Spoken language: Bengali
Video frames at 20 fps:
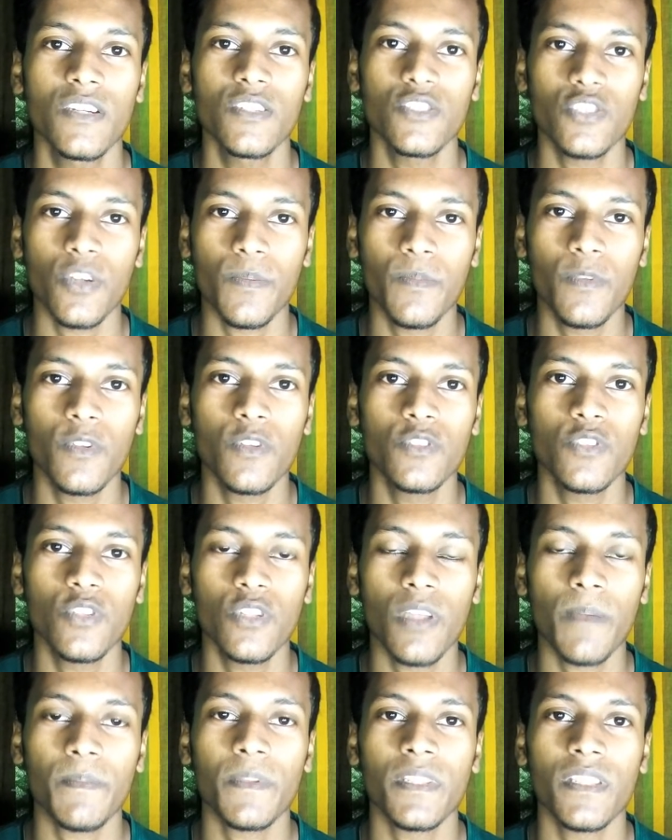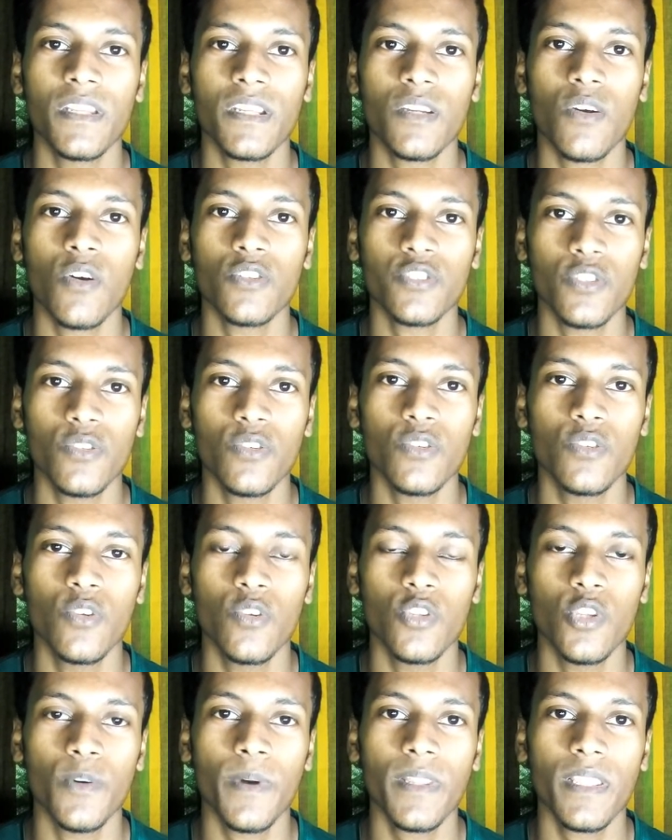সবগুলোর জন্য আপনাদেরকে অসংখ্য
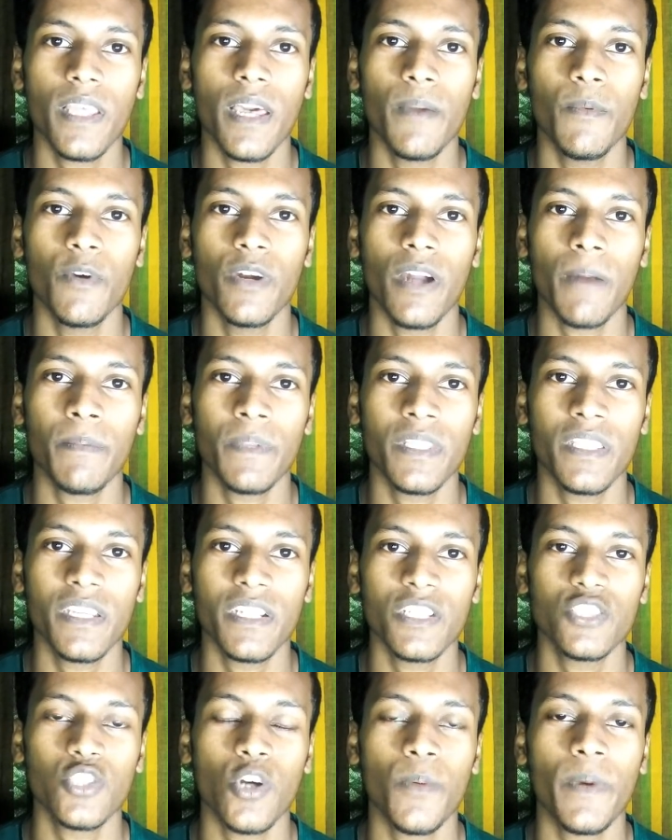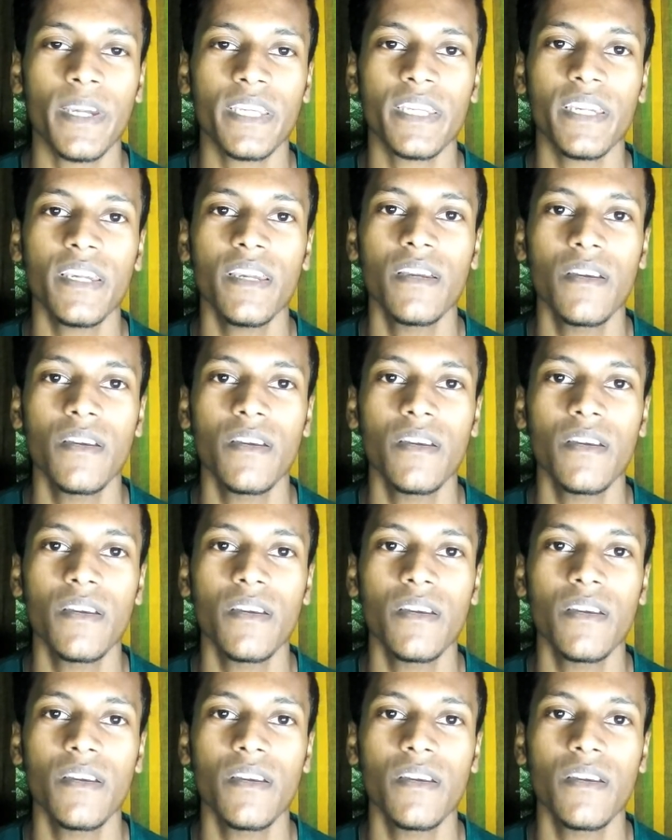ধন্যবাদ এবং আপনাদেরকে সবাইকে